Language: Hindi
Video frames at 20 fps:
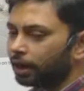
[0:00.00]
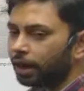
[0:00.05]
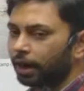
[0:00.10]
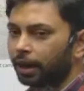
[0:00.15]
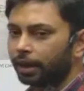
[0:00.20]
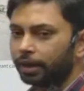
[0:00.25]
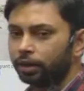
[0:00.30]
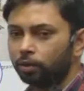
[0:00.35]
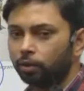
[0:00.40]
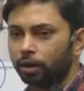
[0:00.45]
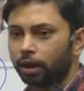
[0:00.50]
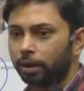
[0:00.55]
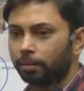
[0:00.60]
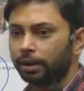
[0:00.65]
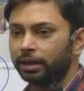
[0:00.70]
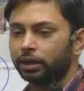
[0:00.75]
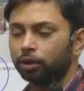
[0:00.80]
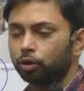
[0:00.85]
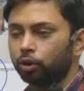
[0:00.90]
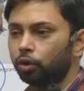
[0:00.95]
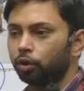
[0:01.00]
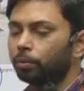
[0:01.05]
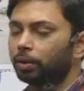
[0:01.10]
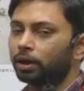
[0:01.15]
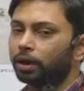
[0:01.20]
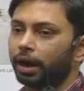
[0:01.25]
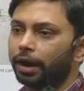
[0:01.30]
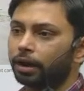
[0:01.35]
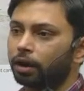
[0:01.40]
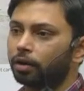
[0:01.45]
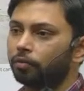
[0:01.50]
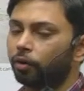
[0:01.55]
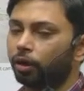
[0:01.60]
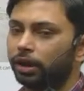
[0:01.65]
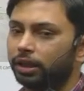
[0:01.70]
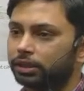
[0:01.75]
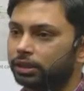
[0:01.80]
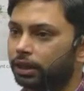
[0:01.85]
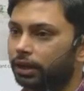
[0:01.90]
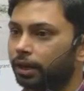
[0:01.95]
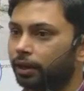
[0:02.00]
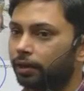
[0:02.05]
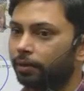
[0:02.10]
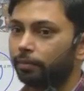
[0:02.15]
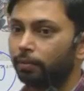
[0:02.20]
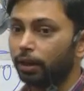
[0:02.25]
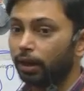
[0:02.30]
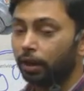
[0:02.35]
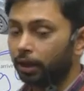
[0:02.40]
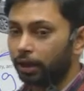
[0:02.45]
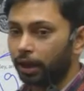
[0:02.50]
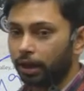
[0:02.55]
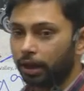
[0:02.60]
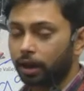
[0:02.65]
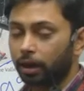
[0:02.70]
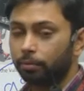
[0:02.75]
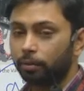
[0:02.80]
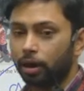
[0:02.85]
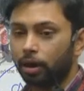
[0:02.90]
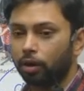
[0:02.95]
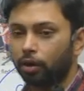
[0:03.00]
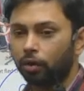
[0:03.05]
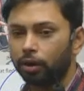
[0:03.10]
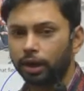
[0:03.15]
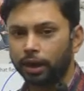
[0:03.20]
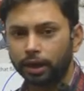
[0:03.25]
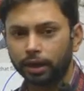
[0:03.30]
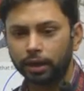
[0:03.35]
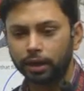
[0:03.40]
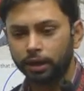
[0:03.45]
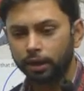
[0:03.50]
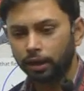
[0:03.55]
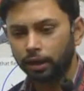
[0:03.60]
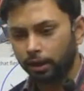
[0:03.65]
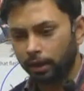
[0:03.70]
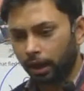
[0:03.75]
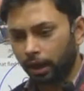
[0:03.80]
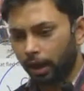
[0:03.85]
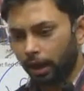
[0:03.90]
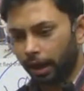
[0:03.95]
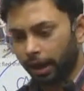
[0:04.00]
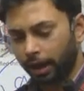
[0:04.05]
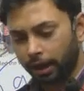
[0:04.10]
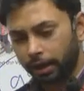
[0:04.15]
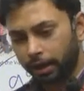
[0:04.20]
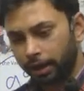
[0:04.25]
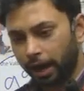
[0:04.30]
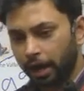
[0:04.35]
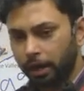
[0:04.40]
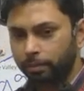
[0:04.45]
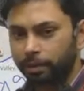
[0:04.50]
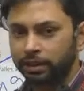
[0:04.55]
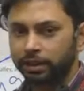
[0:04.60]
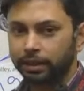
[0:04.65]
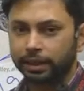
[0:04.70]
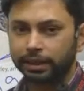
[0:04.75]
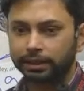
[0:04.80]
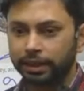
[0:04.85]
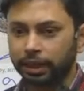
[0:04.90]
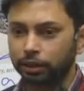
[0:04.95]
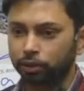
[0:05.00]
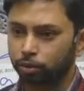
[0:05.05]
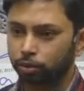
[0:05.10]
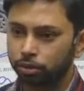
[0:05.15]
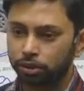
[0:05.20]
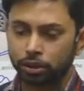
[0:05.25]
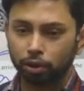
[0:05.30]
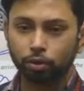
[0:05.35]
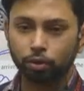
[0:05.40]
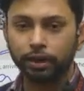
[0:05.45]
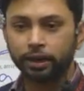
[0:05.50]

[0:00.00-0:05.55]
खड़ा नहीं होगा कि भाई ये तो ह्यूमन राइट का वॉयलेशन है डर का माहौल है हाँ अगर नेट बंद रहता है तो ज़रूर